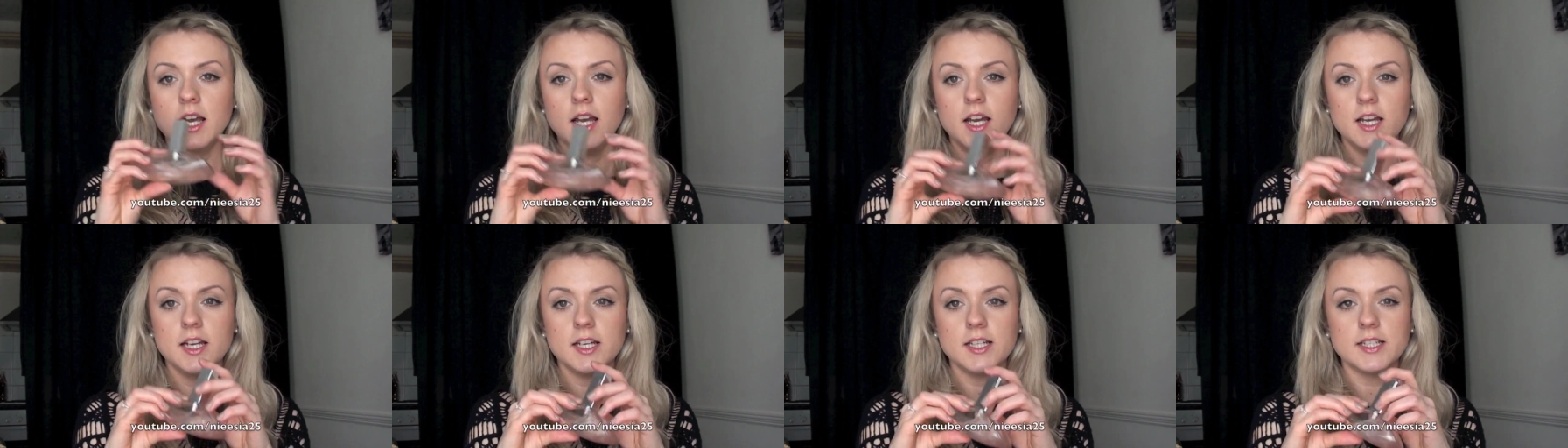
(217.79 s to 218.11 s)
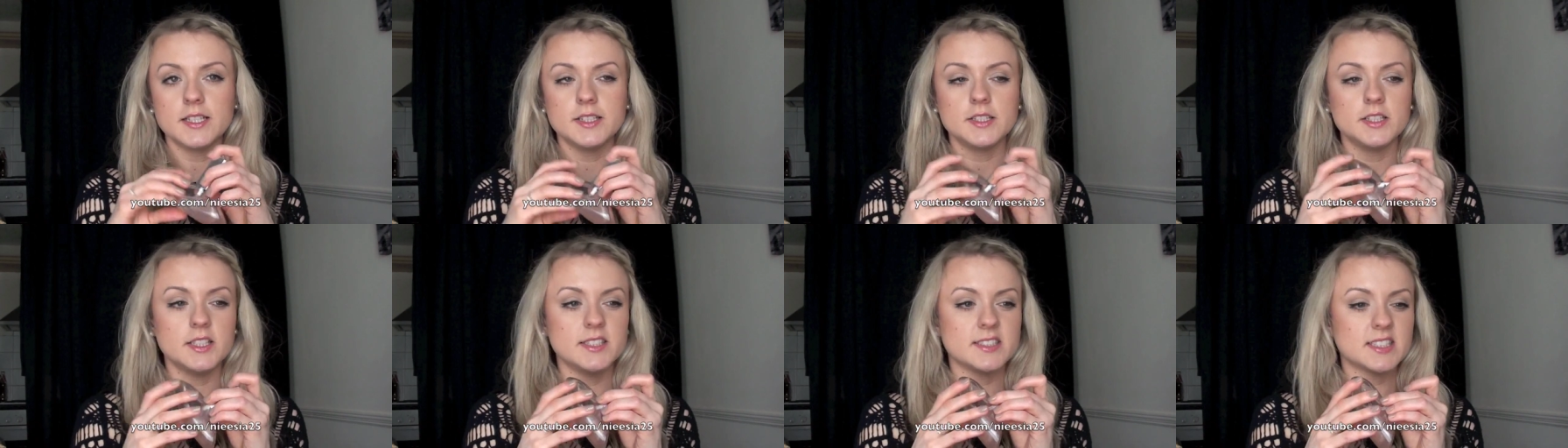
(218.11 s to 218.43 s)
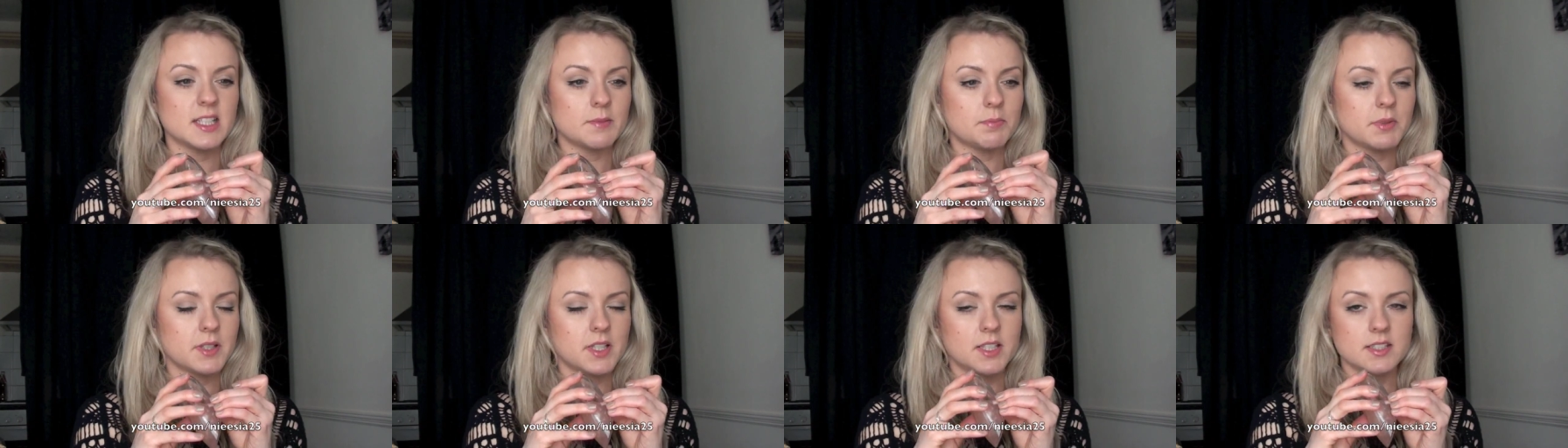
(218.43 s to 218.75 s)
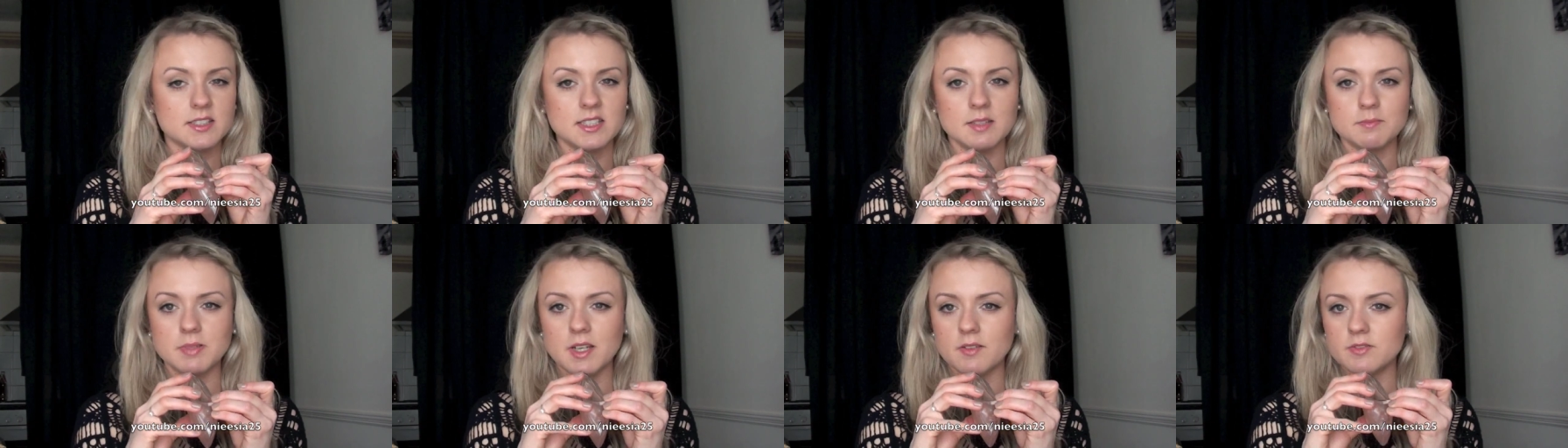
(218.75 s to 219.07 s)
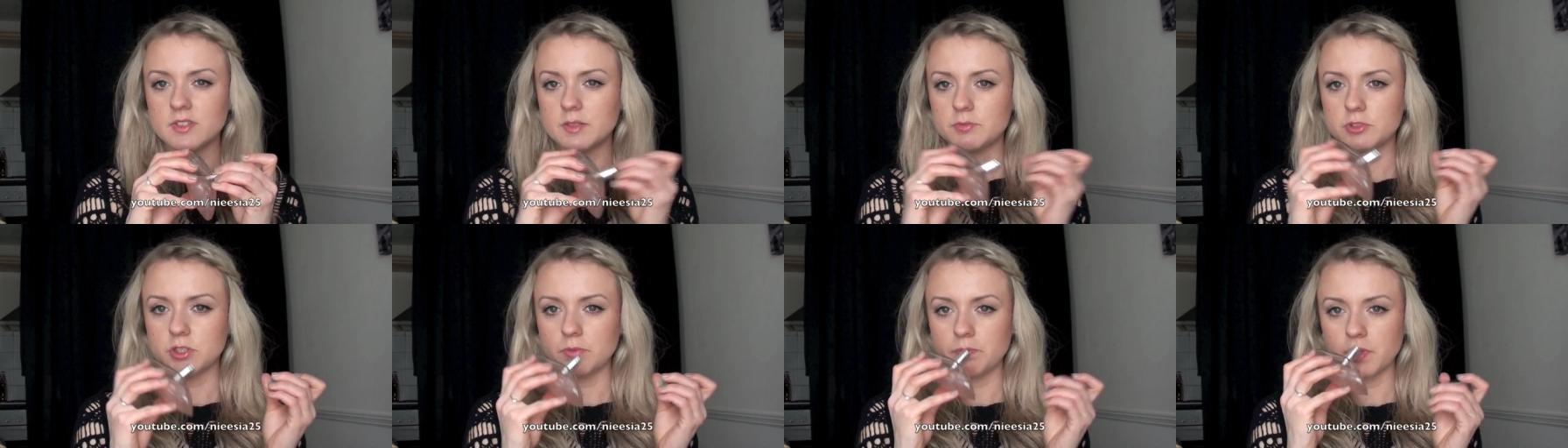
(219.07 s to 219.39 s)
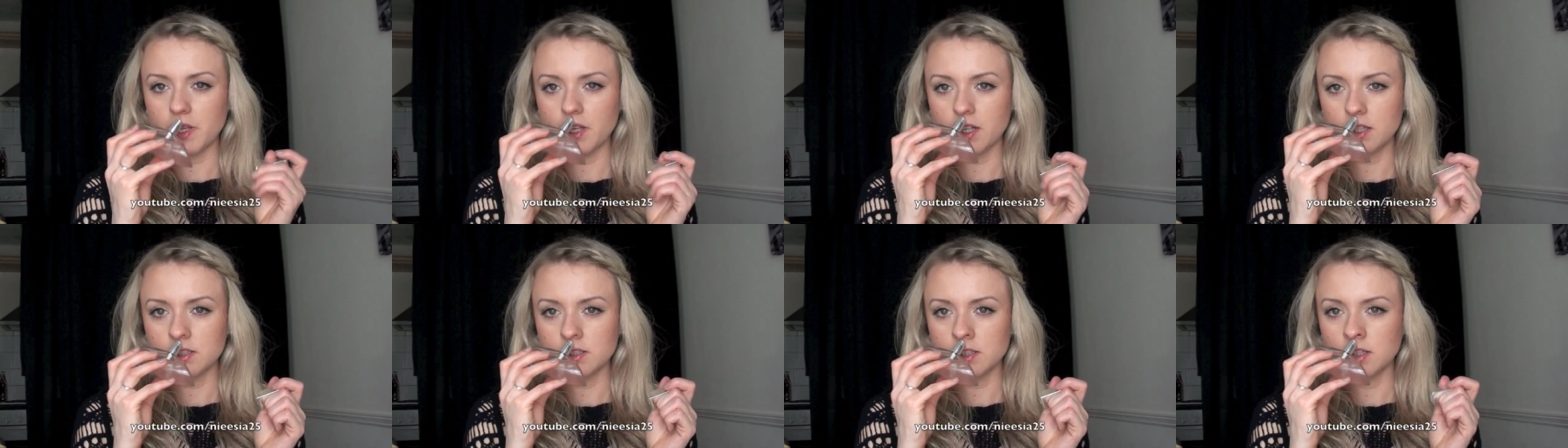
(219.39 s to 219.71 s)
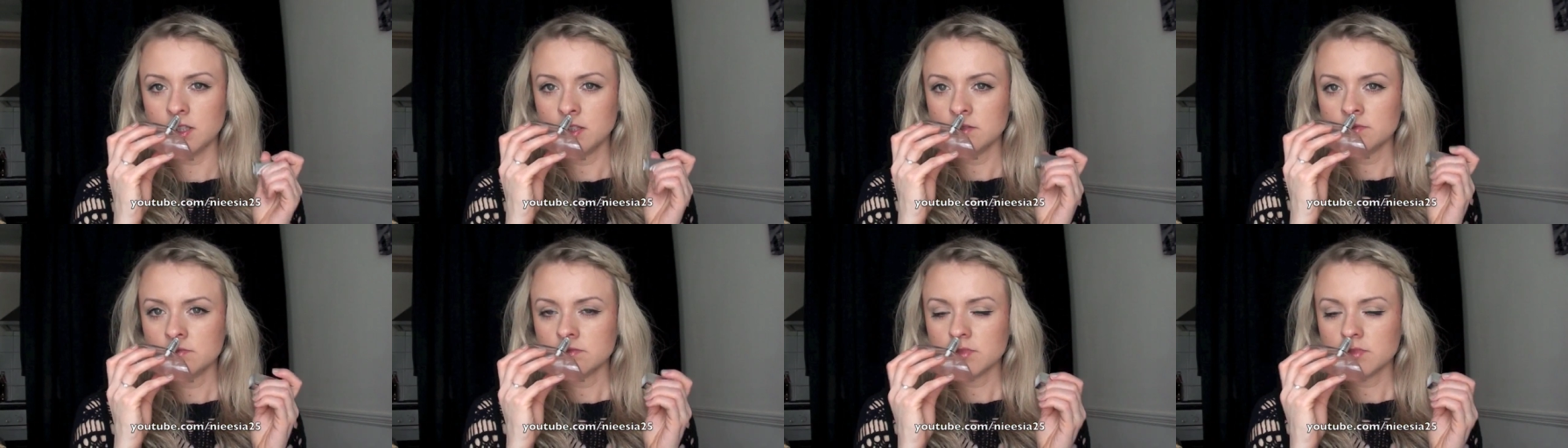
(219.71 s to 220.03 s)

E, zapach jest naprawdę przepiękny